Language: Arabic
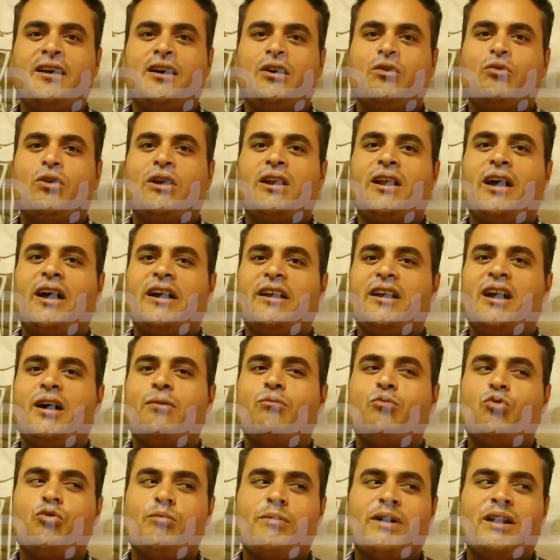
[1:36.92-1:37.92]
والاحياء
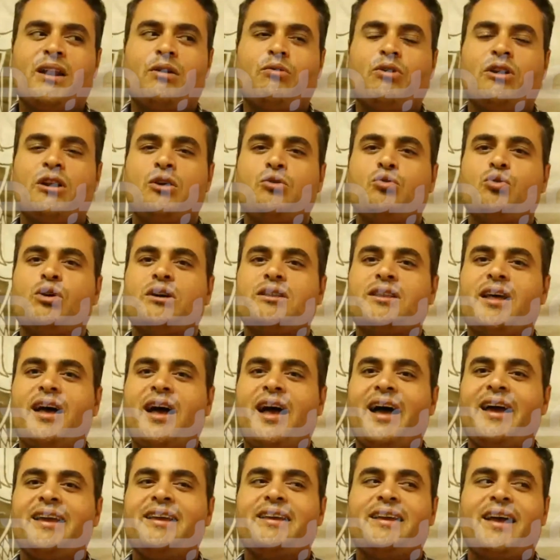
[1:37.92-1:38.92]
مهمله ولا يوجد
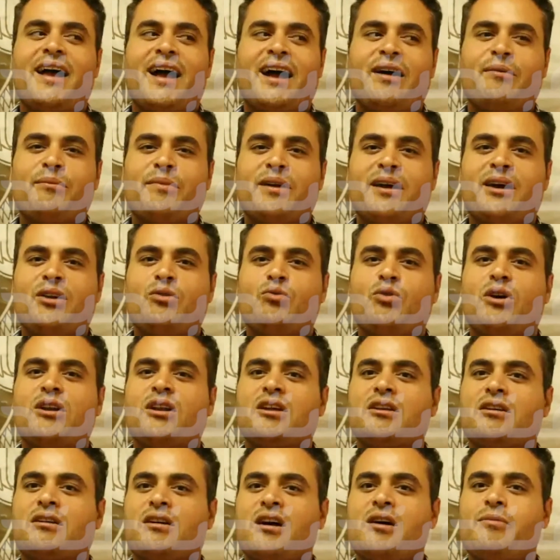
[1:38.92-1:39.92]
اي اعمال
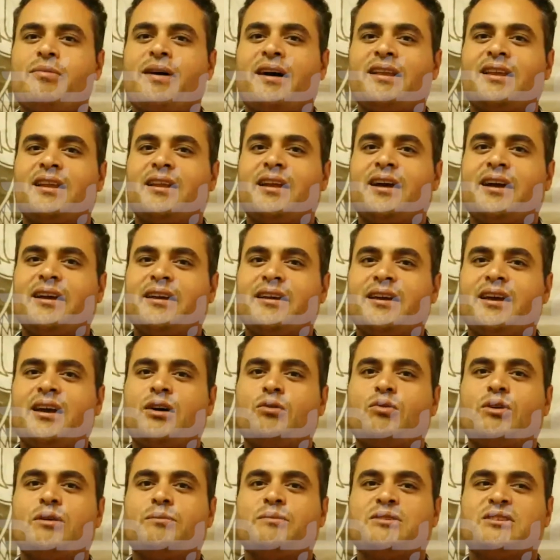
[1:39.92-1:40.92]
ولا رقابه على
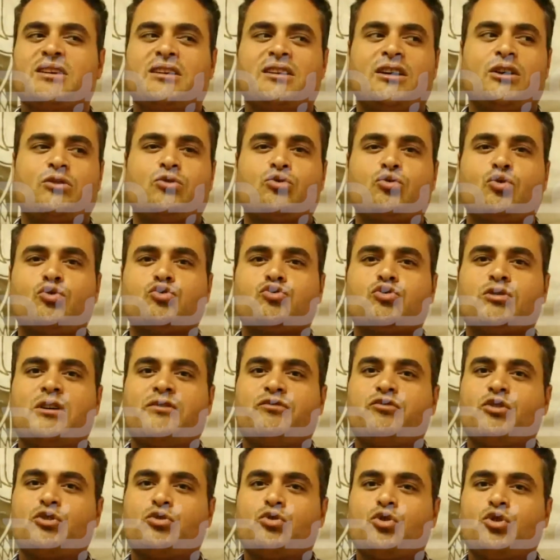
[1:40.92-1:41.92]
الاحياء والميزانيات
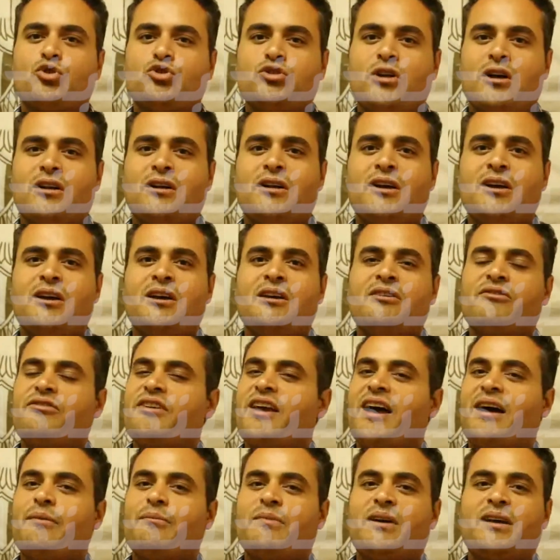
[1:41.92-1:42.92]
تصرف وتهدر
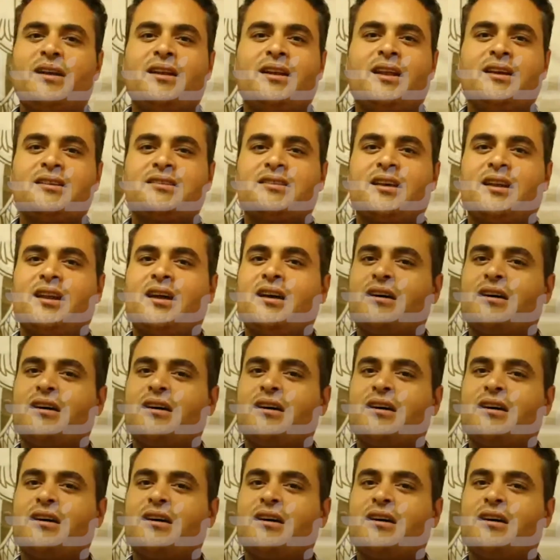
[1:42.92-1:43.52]
في اعمال ليس لها